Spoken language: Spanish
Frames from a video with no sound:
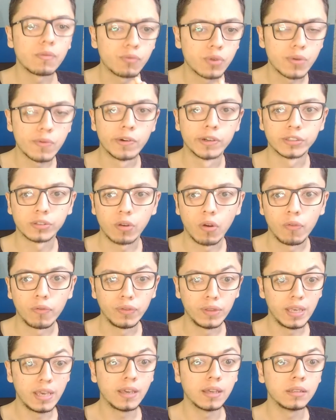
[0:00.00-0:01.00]
Rivers of
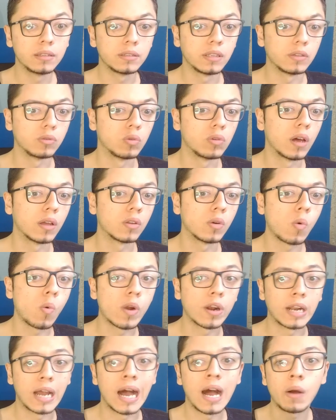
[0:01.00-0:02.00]
Nihil titulado
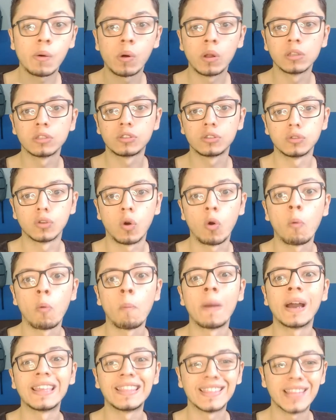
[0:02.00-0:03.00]
Where Owls Know
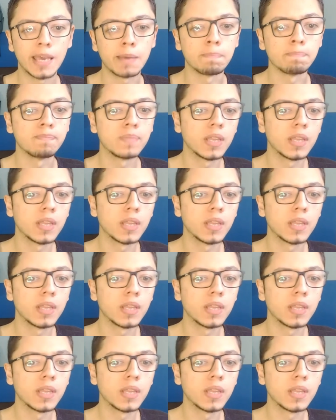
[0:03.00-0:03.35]
My Name,